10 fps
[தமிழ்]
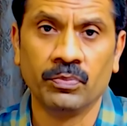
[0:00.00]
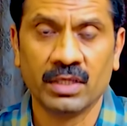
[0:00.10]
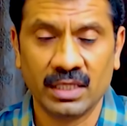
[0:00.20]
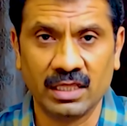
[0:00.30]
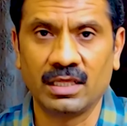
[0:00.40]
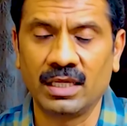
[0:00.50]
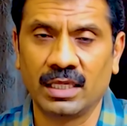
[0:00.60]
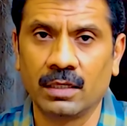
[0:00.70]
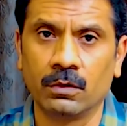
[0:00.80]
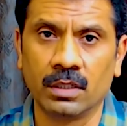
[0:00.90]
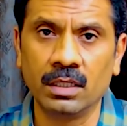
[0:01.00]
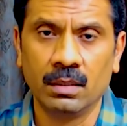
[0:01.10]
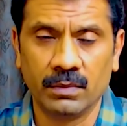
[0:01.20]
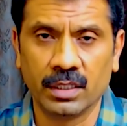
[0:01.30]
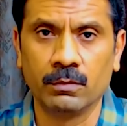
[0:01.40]
இதுதான் இங்கே ஒரு
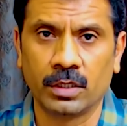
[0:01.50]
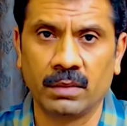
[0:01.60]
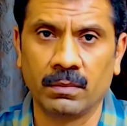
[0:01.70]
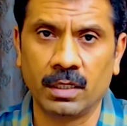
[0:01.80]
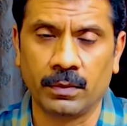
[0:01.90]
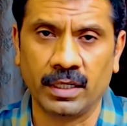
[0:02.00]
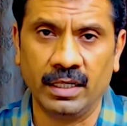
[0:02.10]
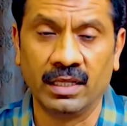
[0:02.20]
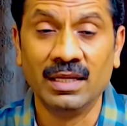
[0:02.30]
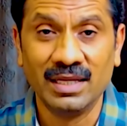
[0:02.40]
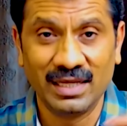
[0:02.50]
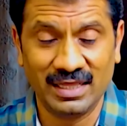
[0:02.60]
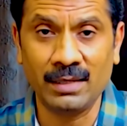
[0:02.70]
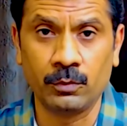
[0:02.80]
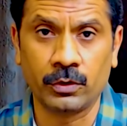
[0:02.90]
மிக முக்கியமான பாயிண்ட் இதே
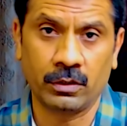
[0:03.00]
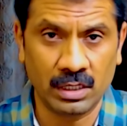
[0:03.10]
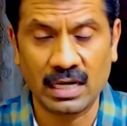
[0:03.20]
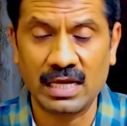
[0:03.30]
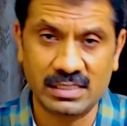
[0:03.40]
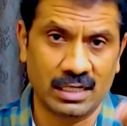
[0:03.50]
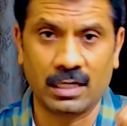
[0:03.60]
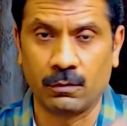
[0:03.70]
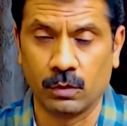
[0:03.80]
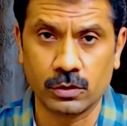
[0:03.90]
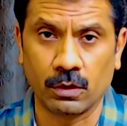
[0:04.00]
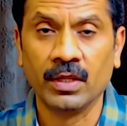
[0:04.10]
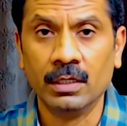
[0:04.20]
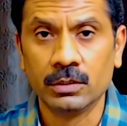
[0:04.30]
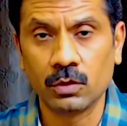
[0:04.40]
முக்கியம்னு லாஸ்ட்டில் நான் உங்களுக்கு சொல்கிறேன்
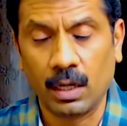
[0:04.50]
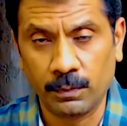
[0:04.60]
ஸோ அப்படி